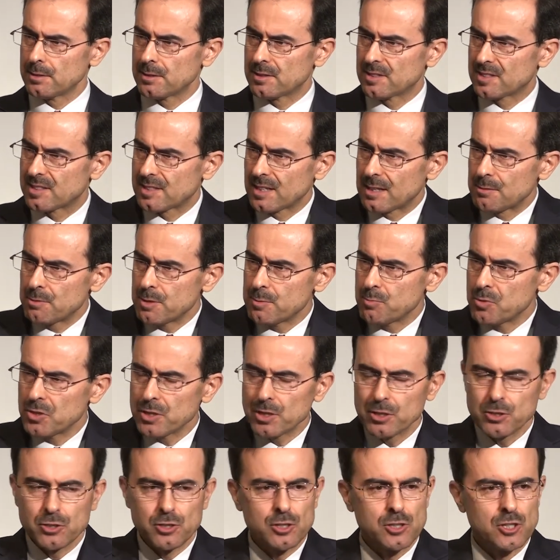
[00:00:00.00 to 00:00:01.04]
całe
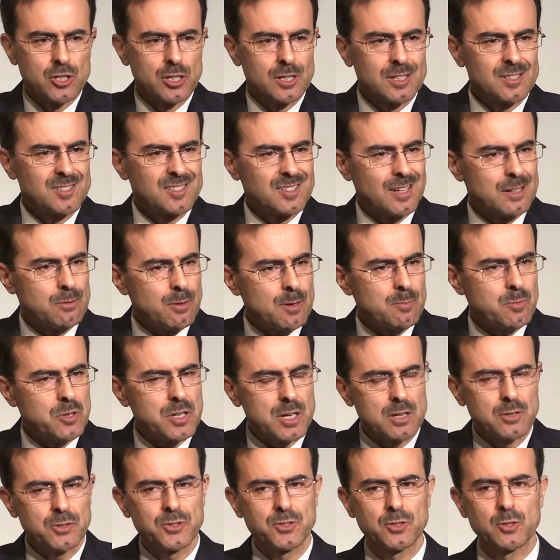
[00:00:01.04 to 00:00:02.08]
moje życie, cała
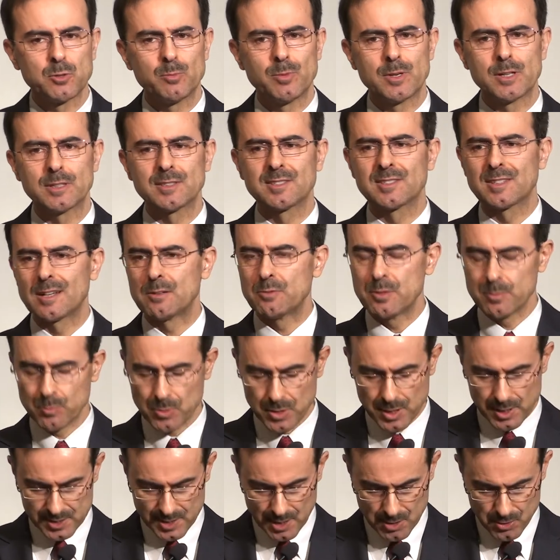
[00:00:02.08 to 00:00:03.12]
moja osoba, całe
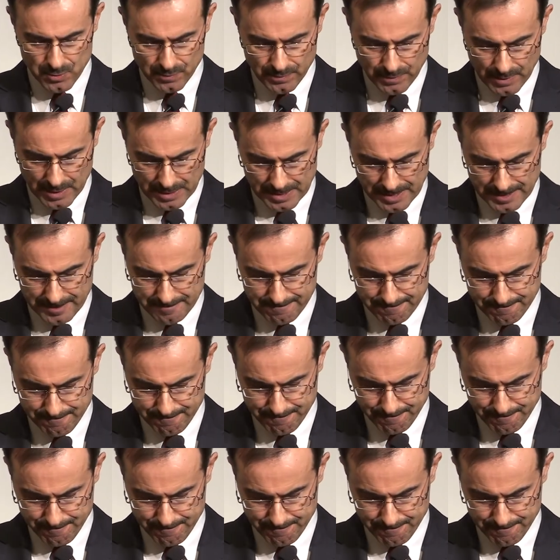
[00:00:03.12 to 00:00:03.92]
moje zachowanie,